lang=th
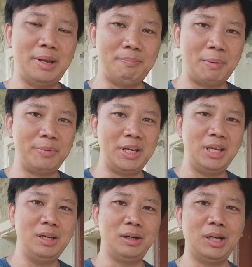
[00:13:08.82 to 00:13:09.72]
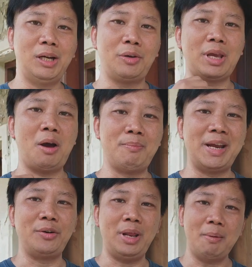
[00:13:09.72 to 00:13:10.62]
เหน็บแบบนี้หรือเราจะเอาไม
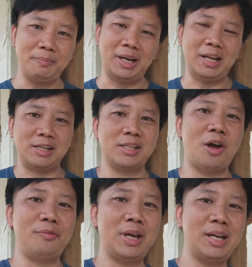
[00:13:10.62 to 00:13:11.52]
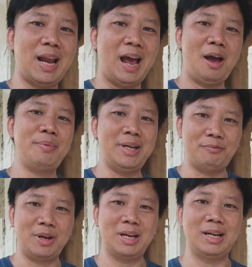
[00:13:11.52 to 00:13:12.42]
ค์ตัวเนี้ยไปติดซ่อนไว้ข้างหลังเอาไปเหน็
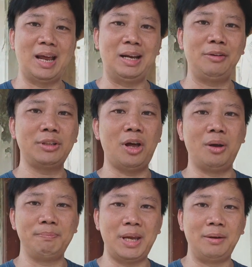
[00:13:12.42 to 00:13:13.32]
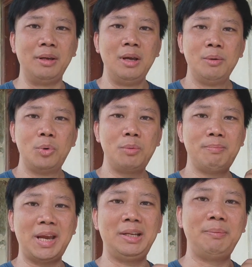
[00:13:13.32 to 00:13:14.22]
บไว้ข้างหลังแล้วต่อเป็นพวก
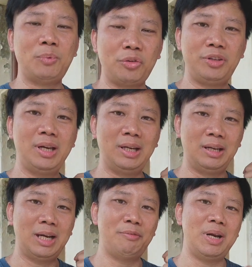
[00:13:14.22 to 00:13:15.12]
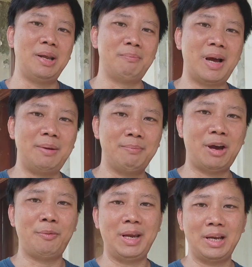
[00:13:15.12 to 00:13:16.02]
ไมค์ติดปลอกเสื้อหรือลาเวเลียไมค์มา
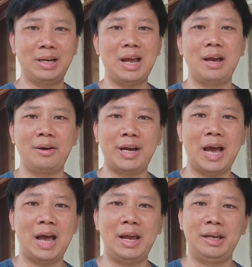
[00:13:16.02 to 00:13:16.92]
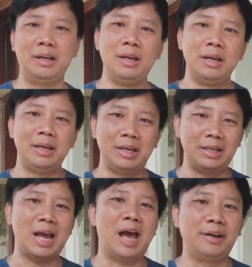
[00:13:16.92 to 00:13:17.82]
ไว้ข้างหน้าก็ได้อีก
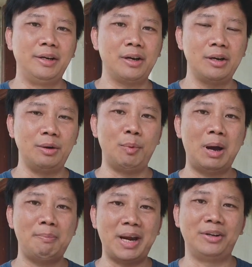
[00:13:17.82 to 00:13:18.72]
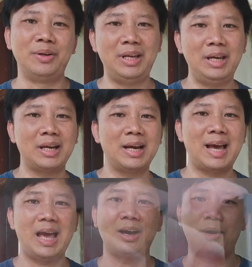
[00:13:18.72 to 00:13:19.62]
อย่างหนึ่งก็คือว่าไมค์ตัวนี้ข้างๆ